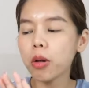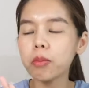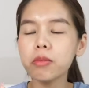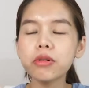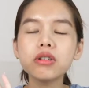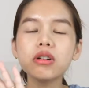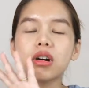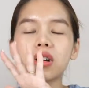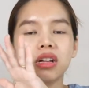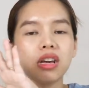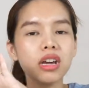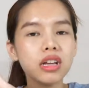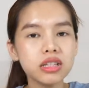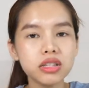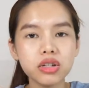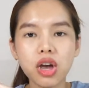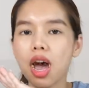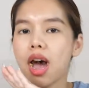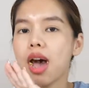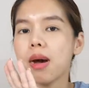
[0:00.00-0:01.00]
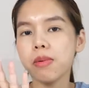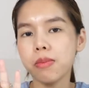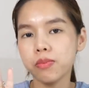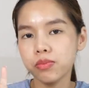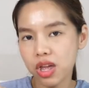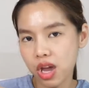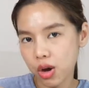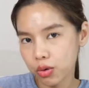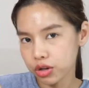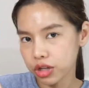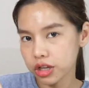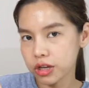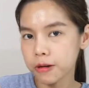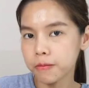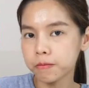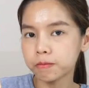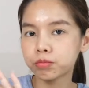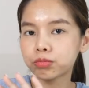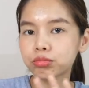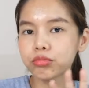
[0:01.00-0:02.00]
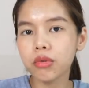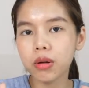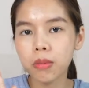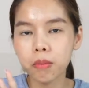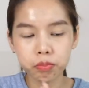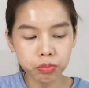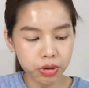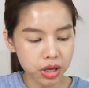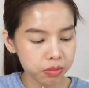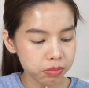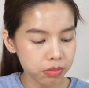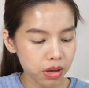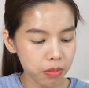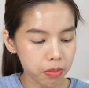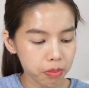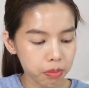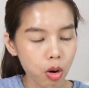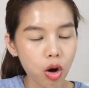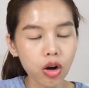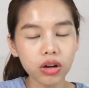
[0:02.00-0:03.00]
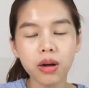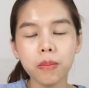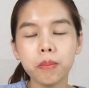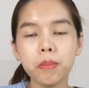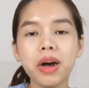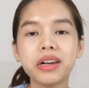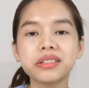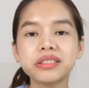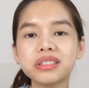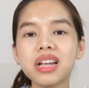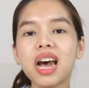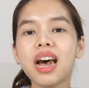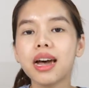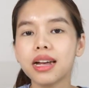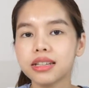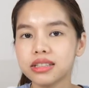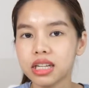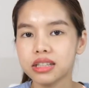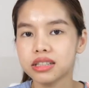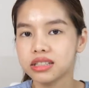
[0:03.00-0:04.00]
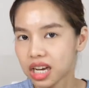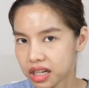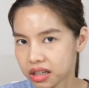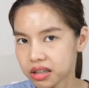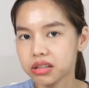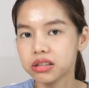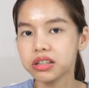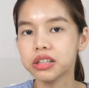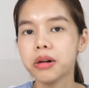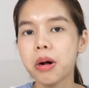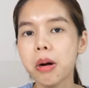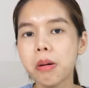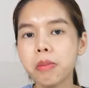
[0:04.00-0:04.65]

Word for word: อสมะเขือเทศจ๋าแบบแนวนี้ เป็นแบบเหมาะกับพาสต้าจัดๆเลย